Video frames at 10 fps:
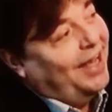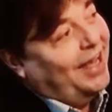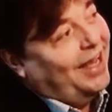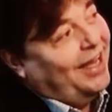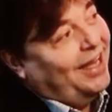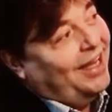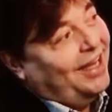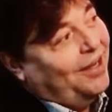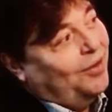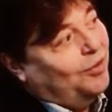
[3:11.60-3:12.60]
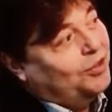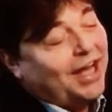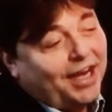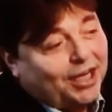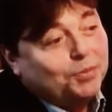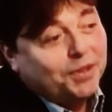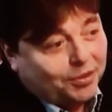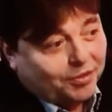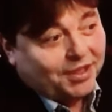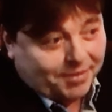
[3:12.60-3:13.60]
E o gerente
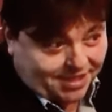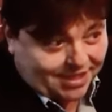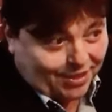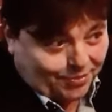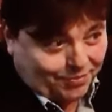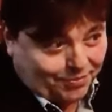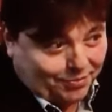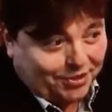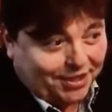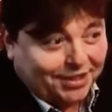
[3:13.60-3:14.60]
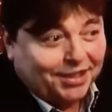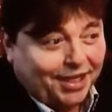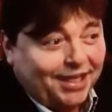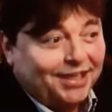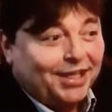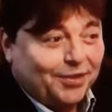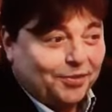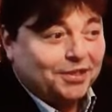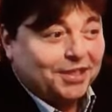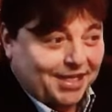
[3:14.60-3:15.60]
pediu demissão no dia
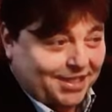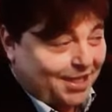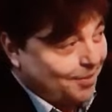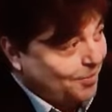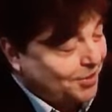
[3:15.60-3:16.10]
31 de dezembro,